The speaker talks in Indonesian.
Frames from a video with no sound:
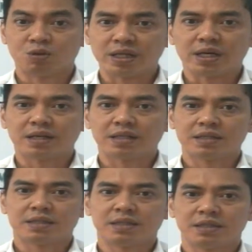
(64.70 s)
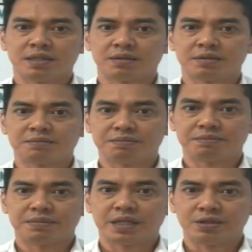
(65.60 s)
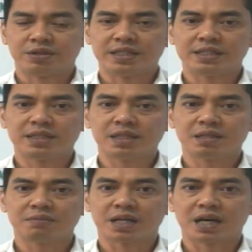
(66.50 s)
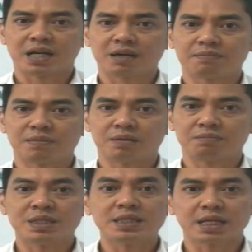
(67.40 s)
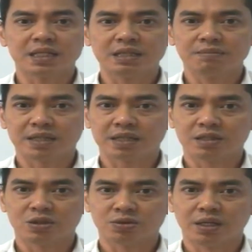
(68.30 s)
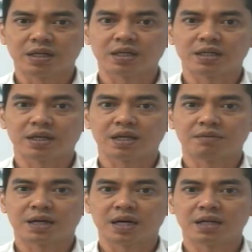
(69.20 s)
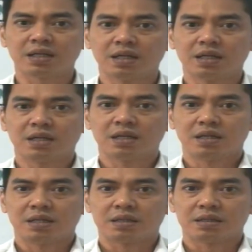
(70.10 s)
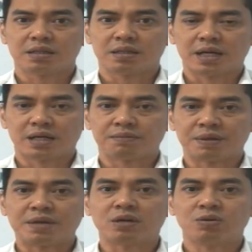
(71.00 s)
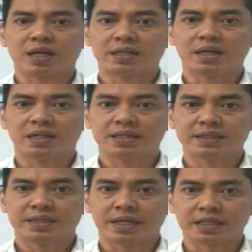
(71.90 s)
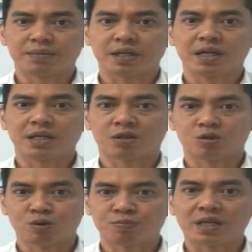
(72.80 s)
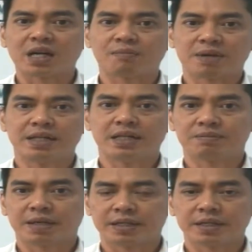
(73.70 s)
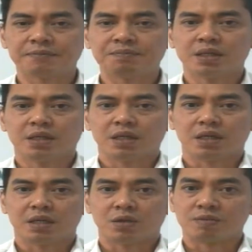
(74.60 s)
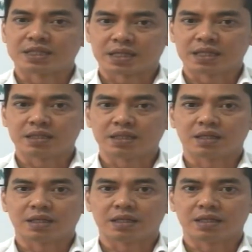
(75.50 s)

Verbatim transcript: uh, muda uh, Indonesia berharap bisa dilibatkan juga dalam hal dalam pembangunan dari daripada ataupun pelengkapan daripada uh, rumah sakit